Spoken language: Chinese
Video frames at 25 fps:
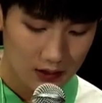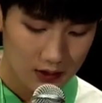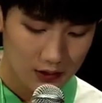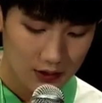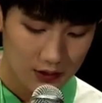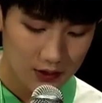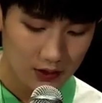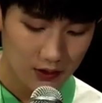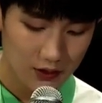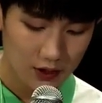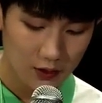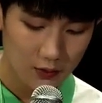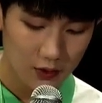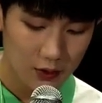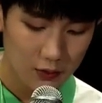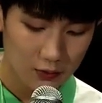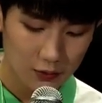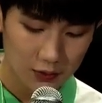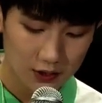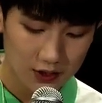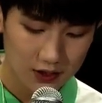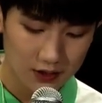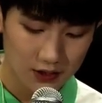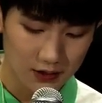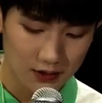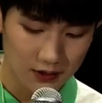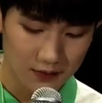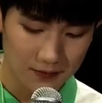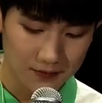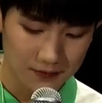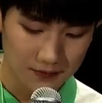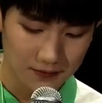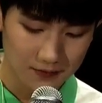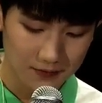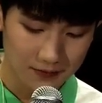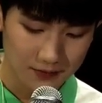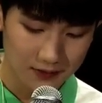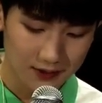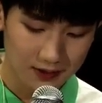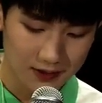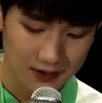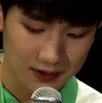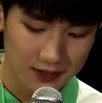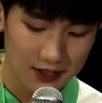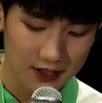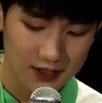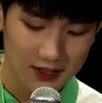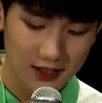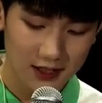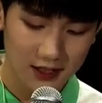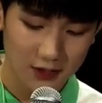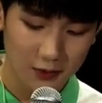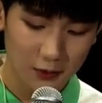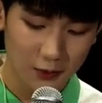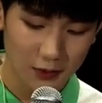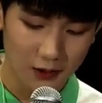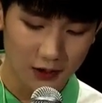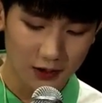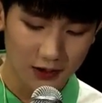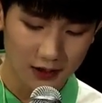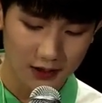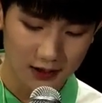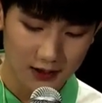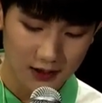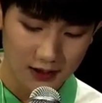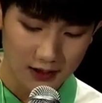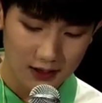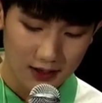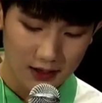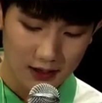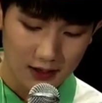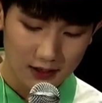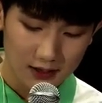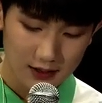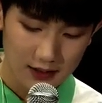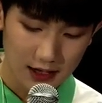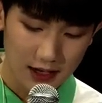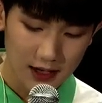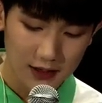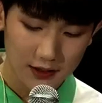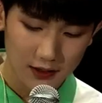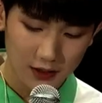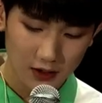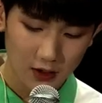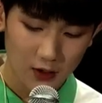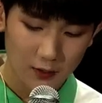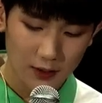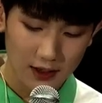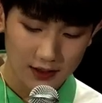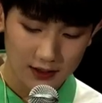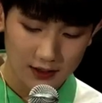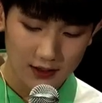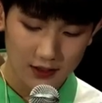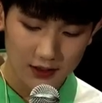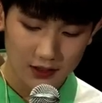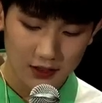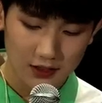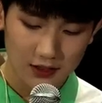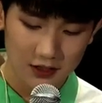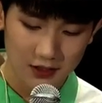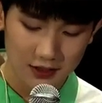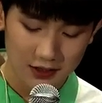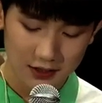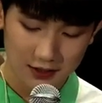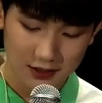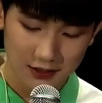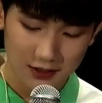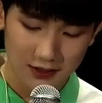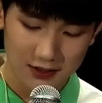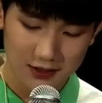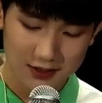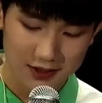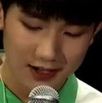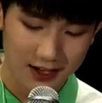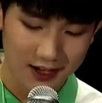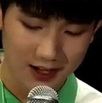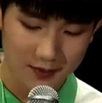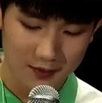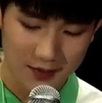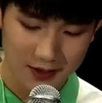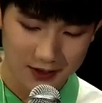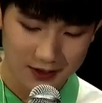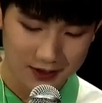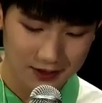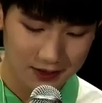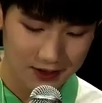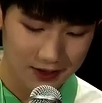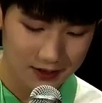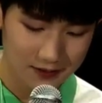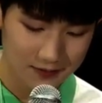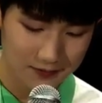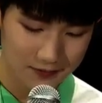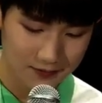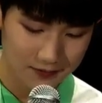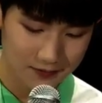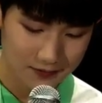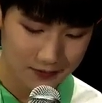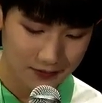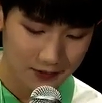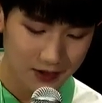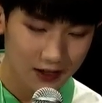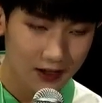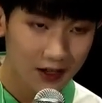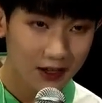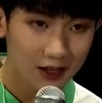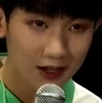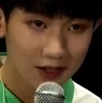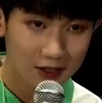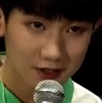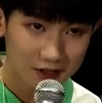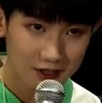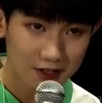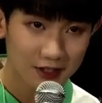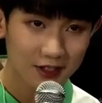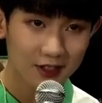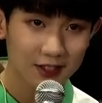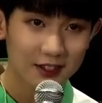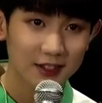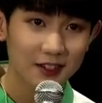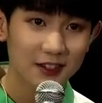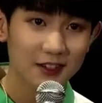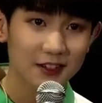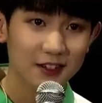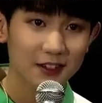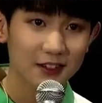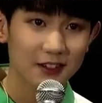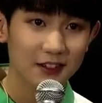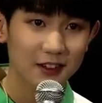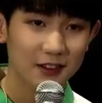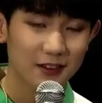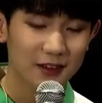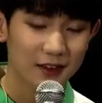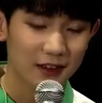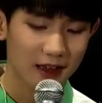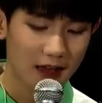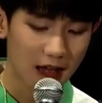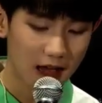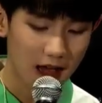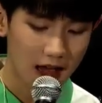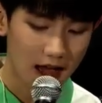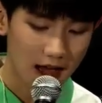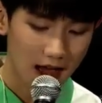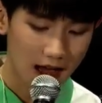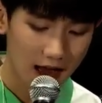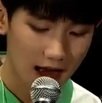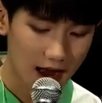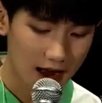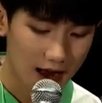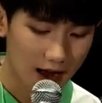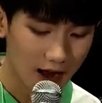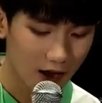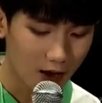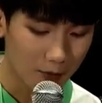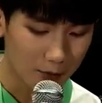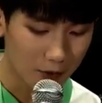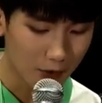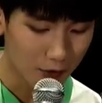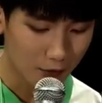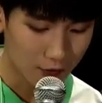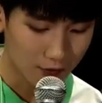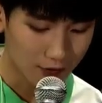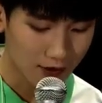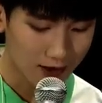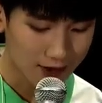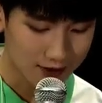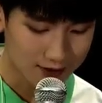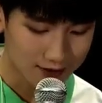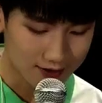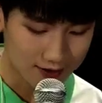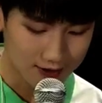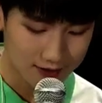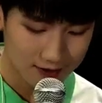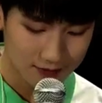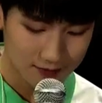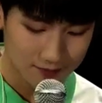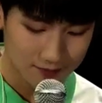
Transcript: 正因为如此，现在的我才能够把自己写的歌唱给别人听。真的谢谢你，还好没有放弃。